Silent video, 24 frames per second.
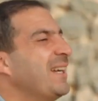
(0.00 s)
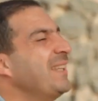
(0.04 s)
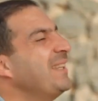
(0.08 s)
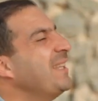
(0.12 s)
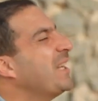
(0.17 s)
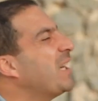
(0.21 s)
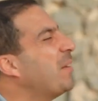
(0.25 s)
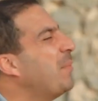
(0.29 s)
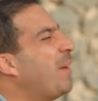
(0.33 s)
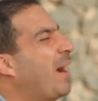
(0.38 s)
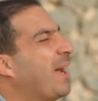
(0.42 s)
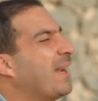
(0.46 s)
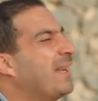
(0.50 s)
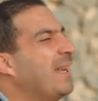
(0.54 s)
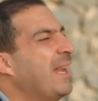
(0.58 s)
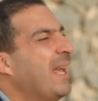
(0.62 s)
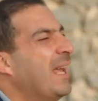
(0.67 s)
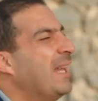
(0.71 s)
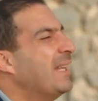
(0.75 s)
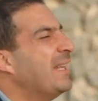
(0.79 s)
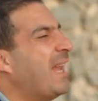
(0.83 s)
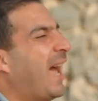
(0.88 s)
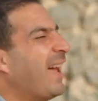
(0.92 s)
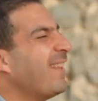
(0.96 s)
ريت يا جماعه
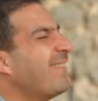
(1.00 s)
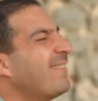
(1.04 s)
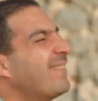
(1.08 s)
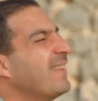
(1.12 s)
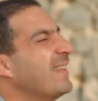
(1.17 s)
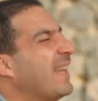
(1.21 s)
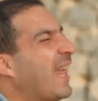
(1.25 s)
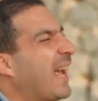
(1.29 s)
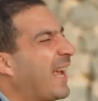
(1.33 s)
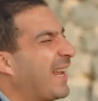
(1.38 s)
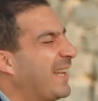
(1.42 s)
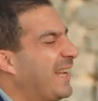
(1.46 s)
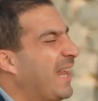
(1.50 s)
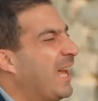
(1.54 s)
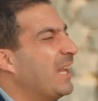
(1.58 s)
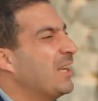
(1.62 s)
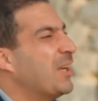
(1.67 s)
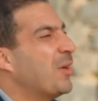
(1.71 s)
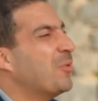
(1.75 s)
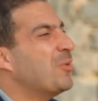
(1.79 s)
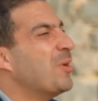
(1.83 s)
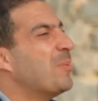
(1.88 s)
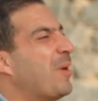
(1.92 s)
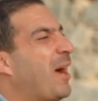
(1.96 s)
نحسن
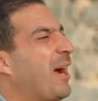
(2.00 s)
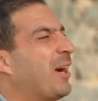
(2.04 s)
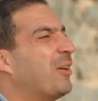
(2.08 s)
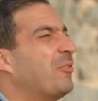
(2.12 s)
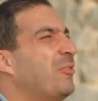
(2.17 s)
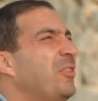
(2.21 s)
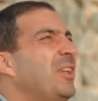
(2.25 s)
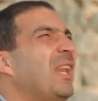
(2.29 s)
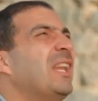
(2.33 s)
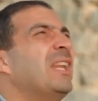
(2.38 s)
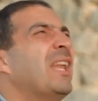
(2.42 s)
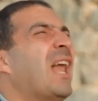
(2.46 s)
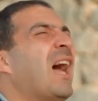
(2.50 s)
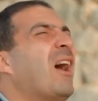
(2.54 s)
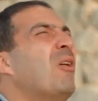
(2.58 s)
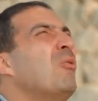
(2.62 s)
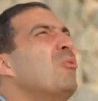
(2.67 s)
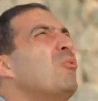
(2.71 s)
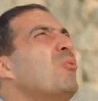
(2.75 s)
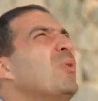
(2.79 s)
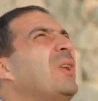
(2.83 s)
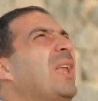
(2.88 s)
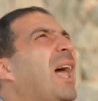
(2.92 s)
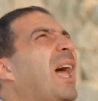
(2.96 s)
اخلاقنا ونبقى عارفين ان
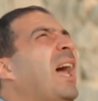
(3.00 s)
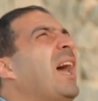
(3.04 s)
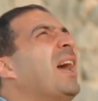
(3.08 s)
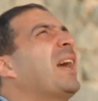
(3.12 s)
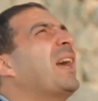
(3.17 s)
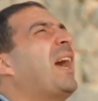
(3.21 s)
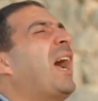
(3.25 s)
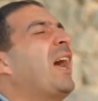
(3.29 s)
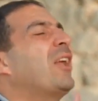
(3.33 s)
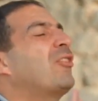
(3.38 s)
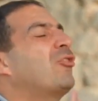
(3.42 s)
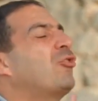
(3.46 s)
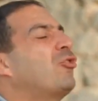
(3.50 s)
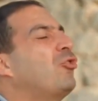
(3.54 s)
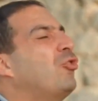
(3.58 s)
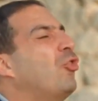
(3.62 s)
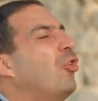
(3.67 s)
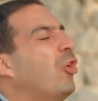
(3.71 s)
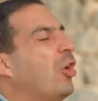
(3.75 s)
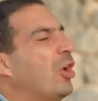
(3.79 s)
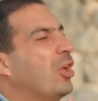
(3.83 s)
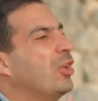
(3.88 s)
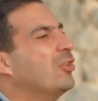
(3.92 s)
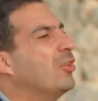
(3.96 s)
اول حاجه
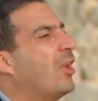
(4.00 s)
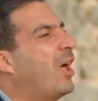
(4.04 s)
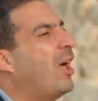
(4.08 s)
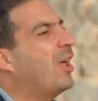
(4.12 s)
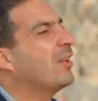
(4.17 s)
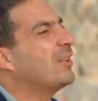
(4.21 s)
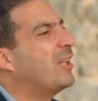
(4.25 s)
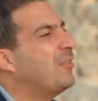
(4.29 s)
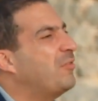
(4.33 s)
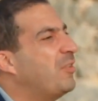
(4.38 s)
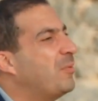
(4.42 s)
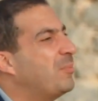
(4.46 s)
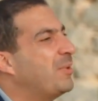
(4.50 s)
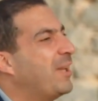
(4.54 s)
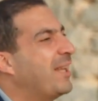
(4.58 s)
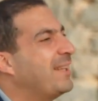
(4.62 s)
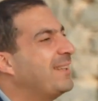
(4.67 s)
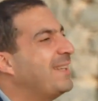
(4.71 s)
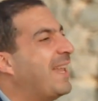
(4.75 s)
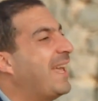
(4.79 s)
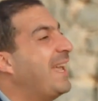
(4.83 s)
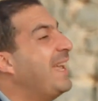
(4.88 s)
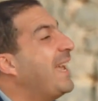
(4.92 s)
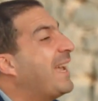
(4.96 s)
هتزق النهضه في
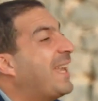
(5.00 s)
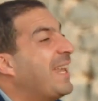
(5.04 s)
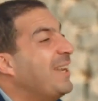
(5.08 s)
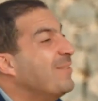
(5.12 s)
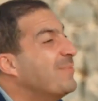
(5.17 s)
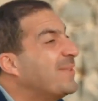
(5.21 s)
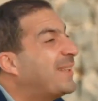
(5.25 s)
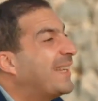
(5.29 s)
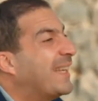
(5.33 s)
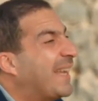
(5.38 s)
بلادنا هي كلمه